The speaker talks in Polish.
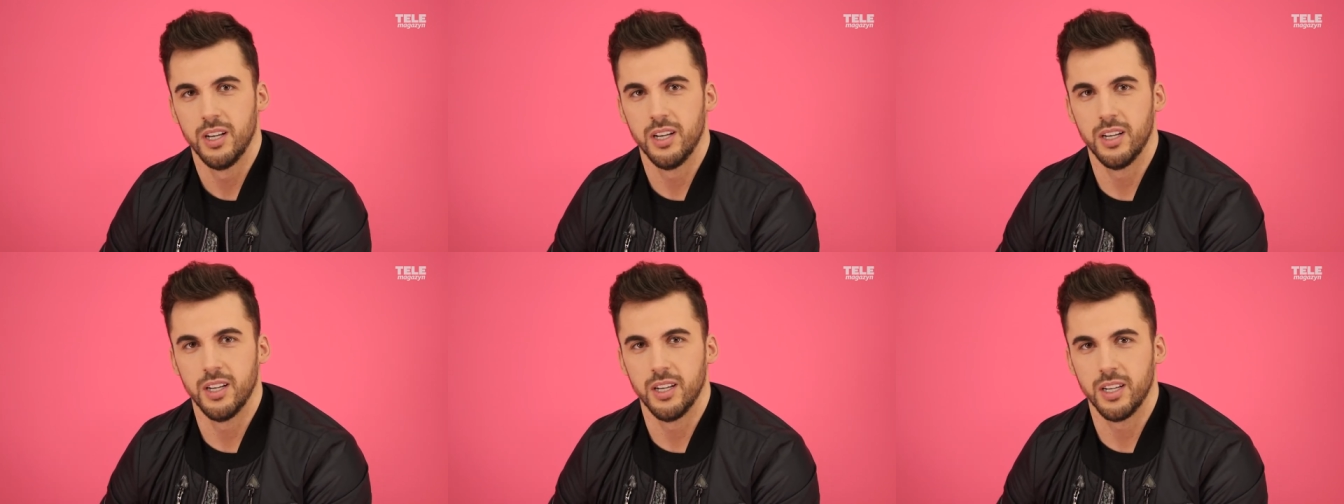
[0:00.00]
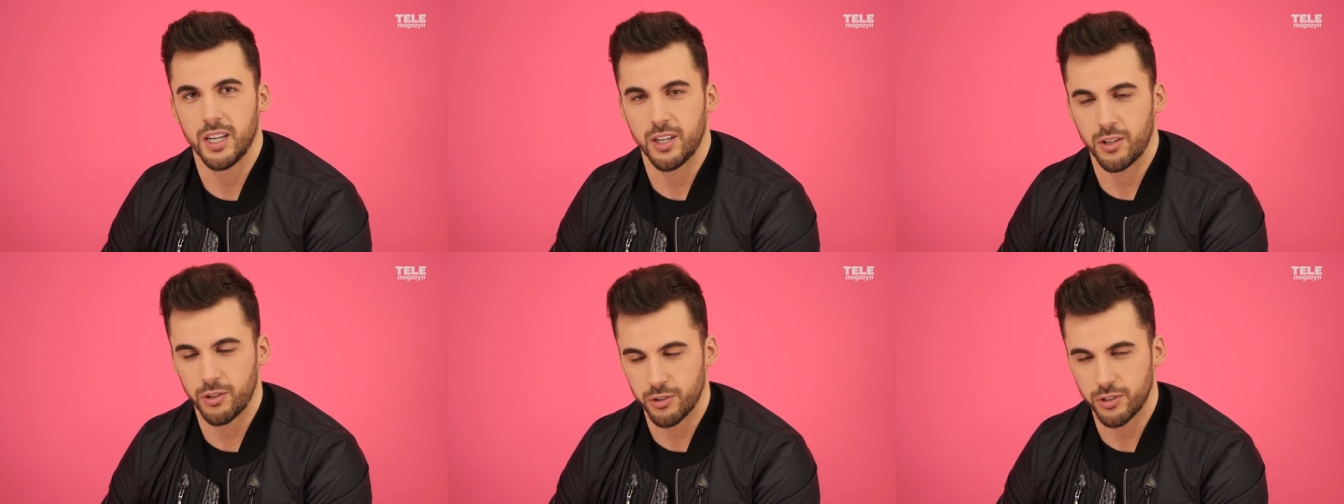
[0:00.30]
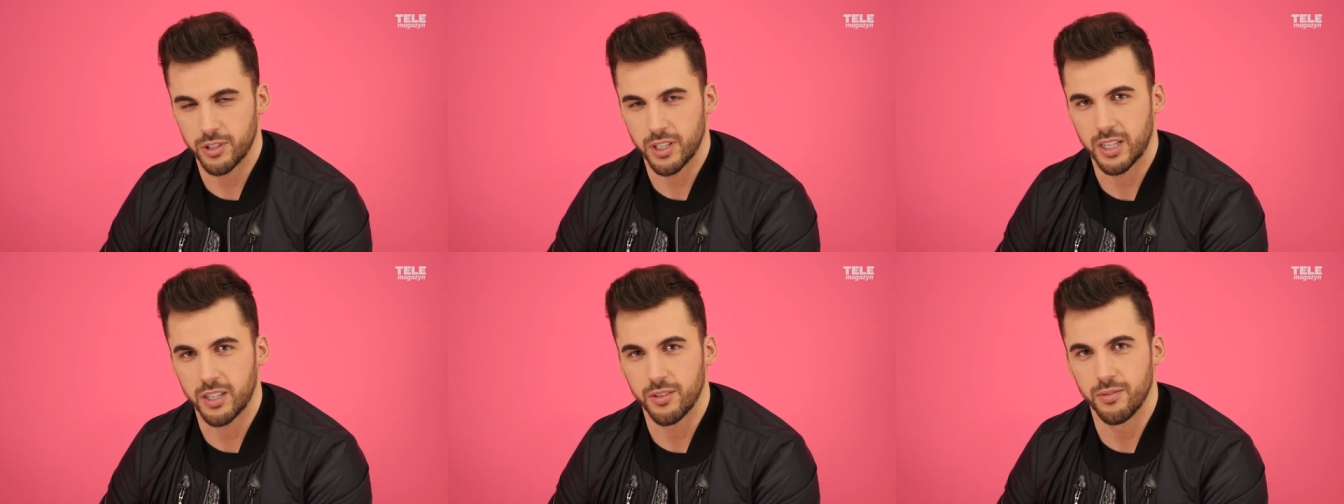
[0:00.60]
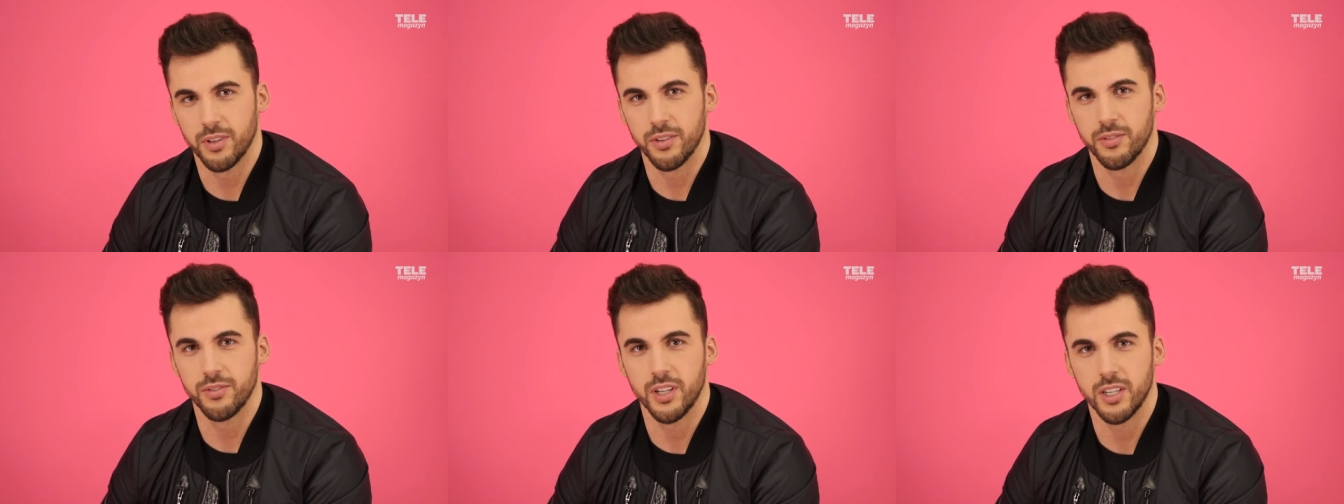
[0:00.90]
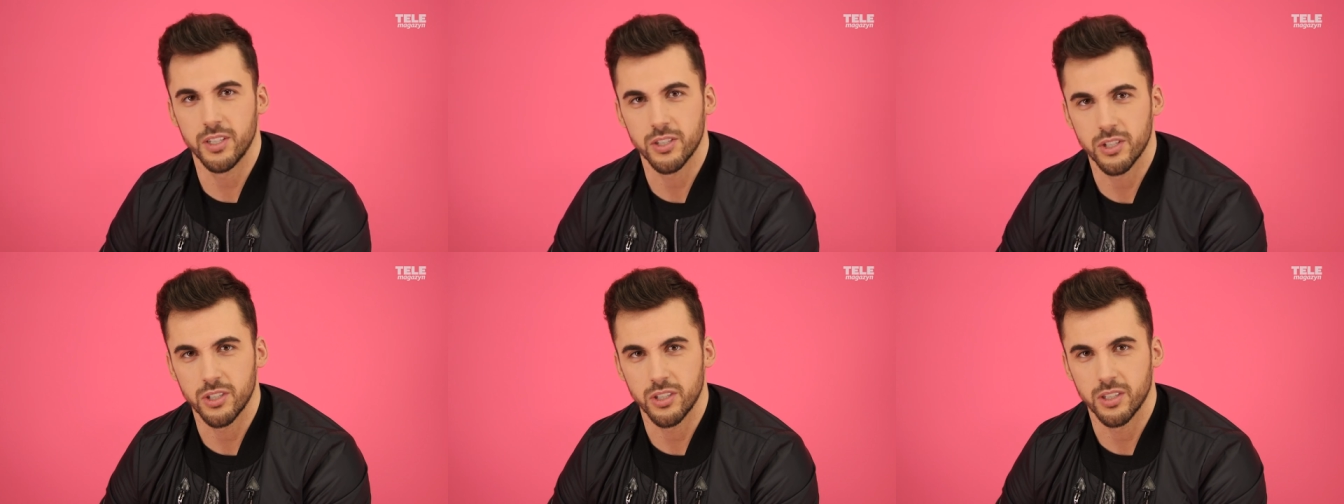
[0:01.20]
E, jakoś tak
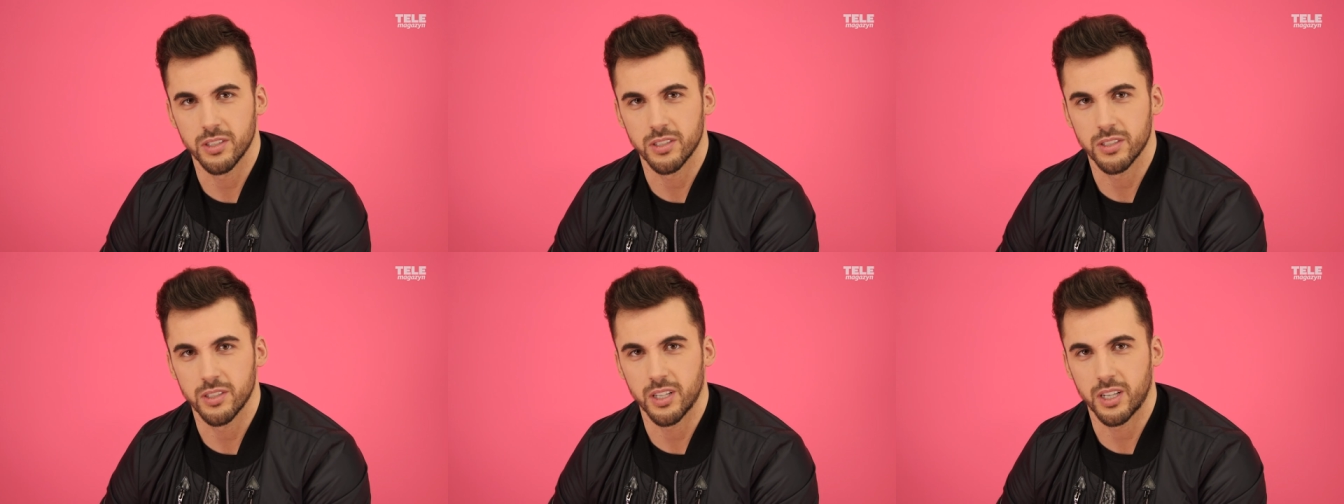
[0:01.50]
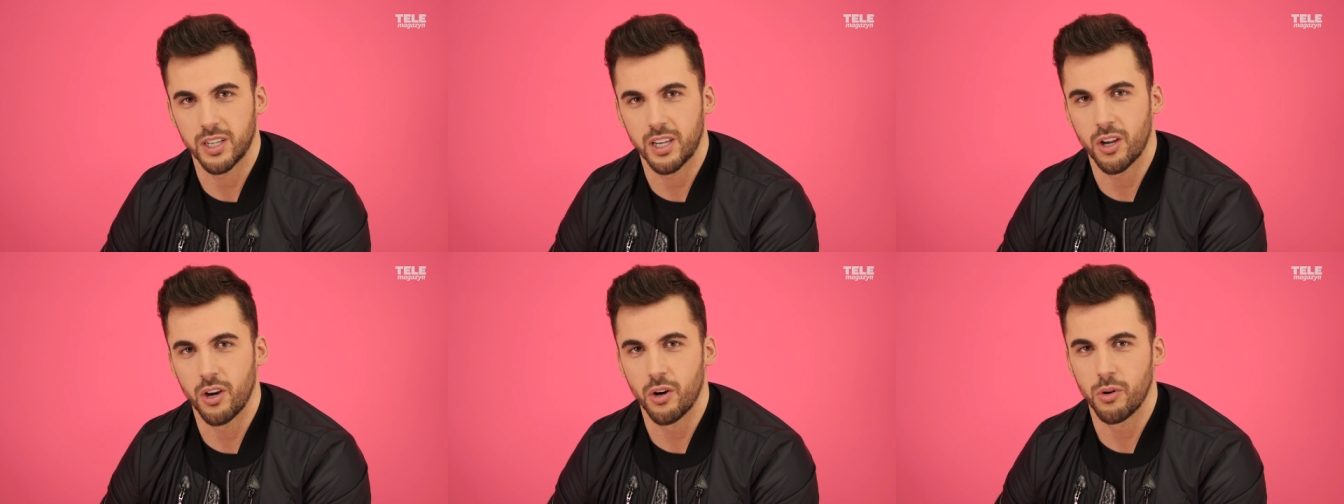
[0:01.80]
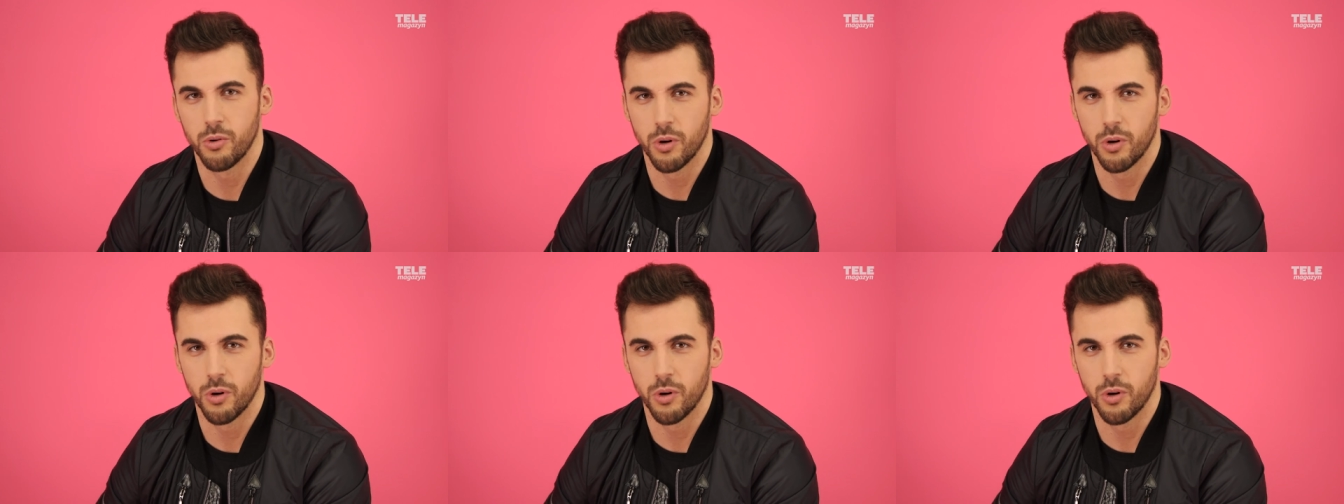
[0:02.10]
wewnętrznie z takiego